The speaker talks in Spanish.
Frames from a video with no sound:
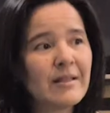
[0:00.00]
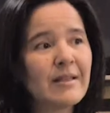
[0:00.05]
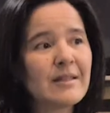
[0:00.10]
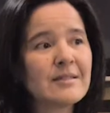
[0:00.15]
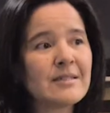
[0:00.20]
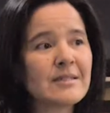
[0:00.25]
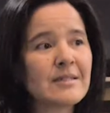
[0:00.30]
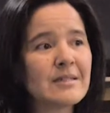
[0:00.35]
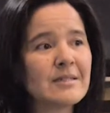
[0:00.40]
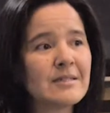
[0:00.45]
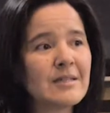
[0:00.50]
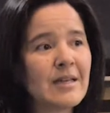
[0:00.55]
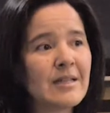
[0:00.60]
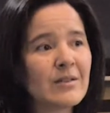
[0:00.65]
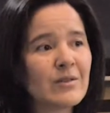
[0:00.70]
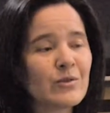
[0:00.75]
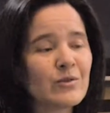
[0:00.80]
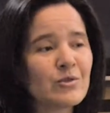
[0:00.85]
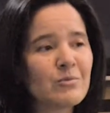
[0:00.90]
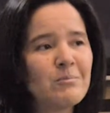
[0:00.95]
de
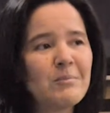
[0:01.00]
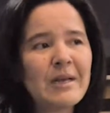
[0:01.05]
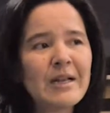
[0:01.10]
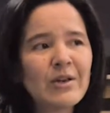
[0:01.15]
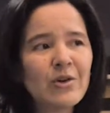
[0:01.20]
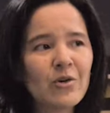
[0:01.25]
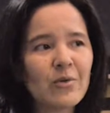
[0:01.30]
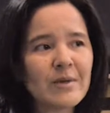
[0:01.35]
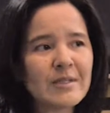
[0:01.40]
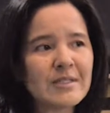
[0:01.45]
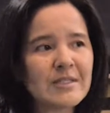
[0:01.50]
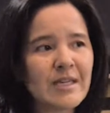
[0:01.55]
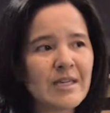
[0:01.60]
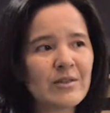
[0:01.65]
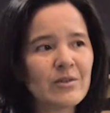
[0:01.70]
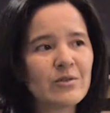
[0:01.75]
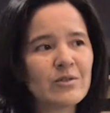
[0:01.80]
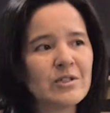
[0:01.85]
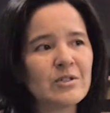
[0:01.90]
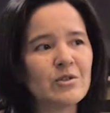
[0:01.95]
700,
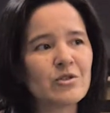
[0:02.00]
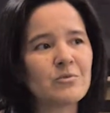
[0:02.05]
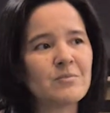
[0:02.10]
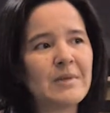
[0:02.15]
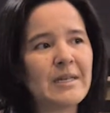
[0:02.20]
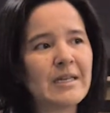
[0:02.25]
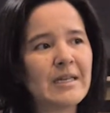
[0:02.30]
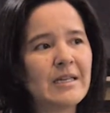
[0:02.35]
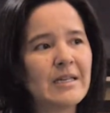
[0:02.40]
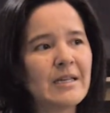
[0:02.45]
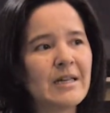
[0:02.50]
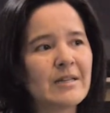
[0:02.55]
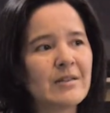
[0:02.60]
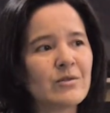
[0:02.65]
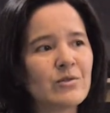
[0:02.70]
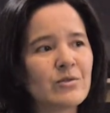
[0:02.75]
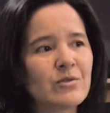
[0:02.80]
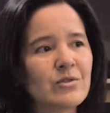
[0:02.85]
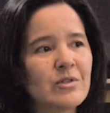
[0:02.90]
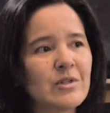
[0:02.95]
1900 y
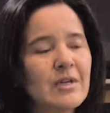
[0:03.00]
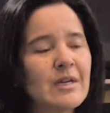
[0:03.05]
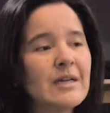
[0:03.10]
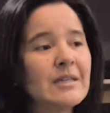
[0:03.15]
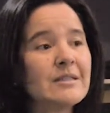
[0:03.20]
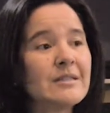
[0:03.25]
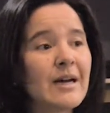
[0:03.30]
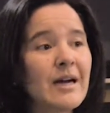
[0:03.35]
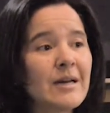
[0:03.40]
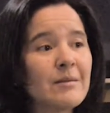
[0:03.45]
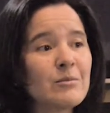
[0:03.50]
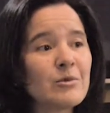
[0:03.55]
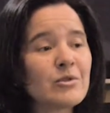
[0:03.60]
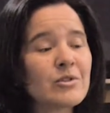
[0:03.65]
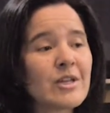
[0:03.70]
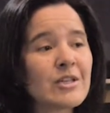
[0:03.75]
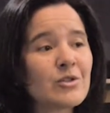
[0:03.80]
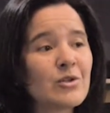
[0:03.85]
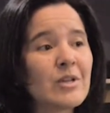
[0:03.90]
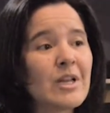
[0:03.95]
2500. Ya
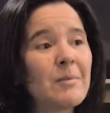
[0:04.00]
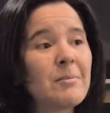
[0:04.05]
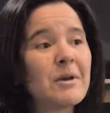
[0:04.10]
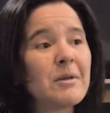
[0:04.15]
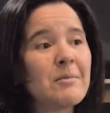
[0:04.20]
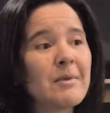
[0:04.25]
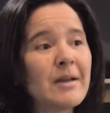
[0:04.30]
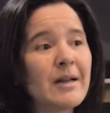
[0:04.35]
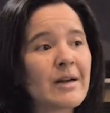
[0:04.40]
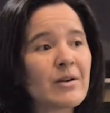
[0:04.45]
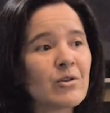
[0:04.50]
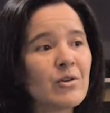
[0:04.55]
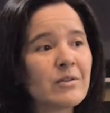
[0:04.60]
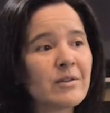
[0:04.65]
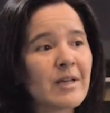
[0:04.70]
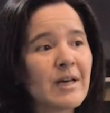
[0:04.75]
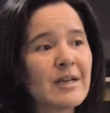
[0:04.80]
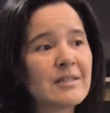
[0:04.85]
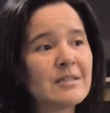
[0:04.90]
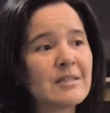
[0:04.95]
hemos hecho la primera
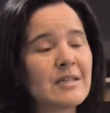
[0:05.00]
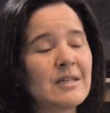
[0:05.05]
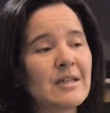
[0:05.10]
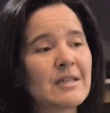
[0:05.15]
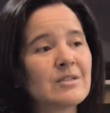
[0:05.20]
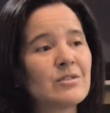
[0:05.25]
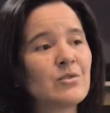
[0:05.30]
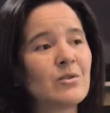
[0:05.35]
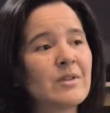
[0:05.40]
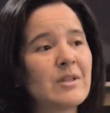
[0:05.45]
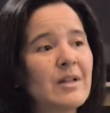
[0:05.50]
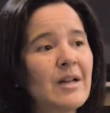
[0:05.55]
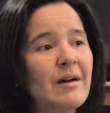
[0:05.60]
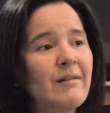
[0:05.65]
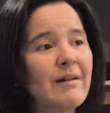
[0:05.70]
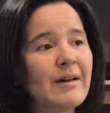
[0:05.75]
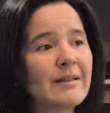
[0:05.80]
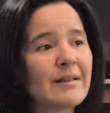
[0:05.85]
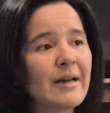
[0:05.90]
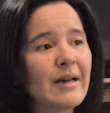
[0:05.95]
ronda de asignación de la
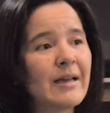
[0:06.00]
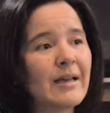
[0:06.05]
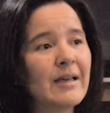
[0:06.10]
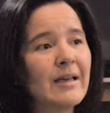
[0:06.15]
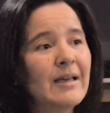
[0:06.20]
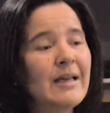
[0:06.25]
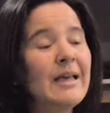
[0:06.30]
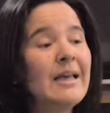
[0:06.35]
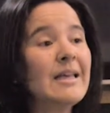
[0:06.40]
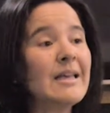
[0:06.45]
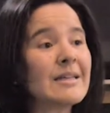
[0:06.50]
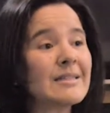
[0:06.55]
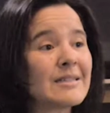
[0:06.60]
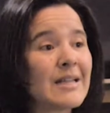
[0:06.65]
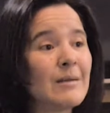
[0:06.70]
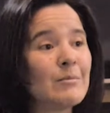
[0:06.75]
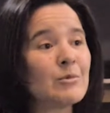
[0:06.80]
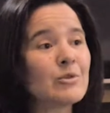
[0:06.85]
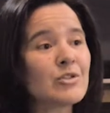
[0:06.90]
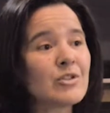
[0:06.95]
banda E y
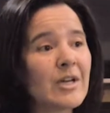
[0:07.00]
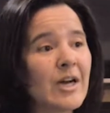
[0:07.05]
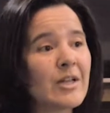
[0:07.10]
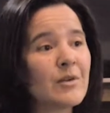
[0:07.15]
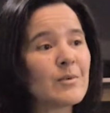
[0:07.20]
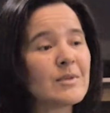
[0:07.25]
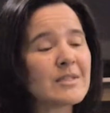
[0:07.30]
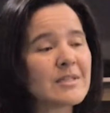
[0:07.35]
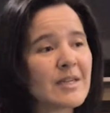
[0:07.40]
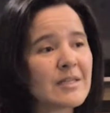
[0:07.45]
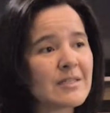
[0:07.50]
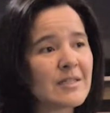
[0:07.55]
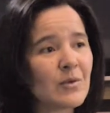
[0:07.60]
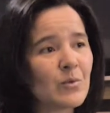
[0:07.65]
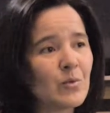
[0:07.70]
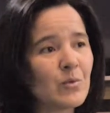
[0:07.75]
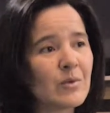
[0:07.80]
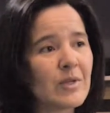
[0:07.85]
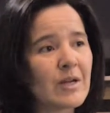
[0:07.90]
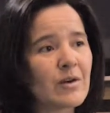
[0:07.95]
estamos ya en nuestra
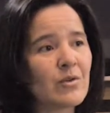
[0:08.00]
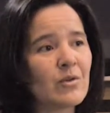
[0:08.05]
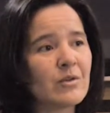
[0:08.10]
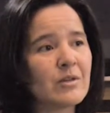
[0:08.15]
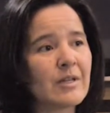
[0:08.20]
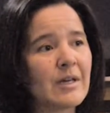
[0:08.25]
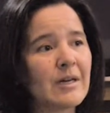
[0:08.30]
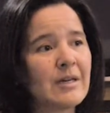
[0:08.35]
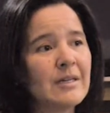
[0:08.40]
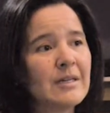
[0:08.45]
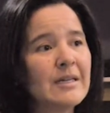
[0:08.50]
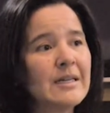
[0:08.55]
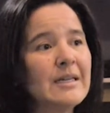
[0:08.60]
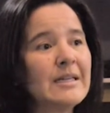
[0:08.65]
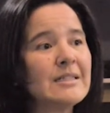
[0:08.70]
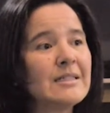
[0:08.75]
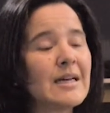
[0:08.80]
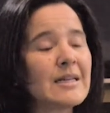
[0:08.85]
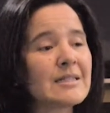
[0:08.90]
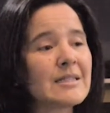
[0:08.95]
segunda ronda.
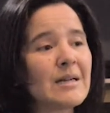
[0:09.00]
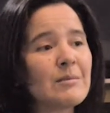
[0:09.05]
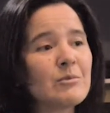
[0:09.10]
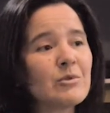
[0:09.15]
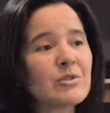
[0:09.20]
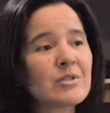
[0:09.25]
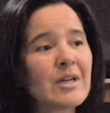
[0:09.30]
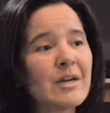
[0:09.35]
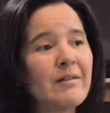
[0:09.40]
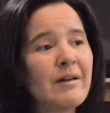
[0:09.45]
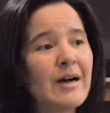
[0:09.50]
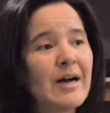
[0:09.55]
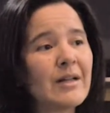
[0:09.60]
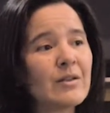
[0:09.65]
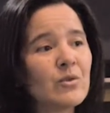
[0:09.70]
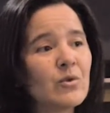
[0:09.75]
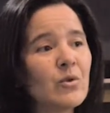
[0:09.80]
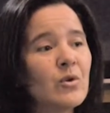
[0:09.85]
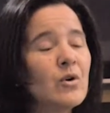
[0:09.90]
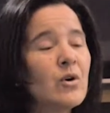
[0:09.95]
Ya estamos
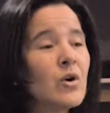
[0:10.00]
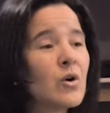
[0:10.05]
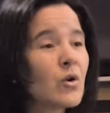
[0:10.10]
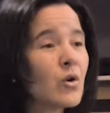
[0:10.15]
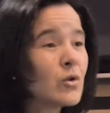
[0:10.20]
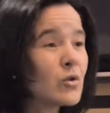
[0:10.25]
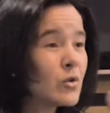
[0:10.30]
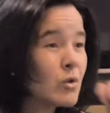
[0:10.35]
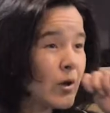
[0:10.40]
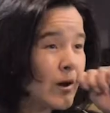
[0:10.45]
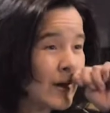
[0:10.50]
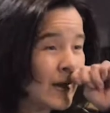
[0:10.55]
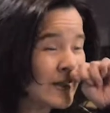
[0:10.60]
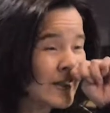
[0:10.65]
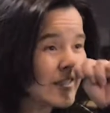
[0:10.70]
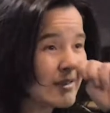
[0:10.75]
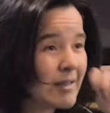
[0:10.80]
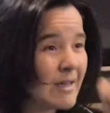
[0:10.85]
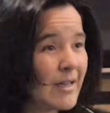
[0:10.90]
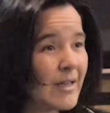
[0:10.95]
trabajando con todas
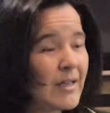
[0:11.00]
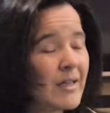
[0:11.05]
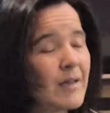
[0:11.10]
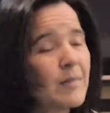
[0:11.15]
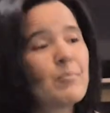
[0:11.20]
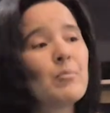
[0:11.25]
las eh,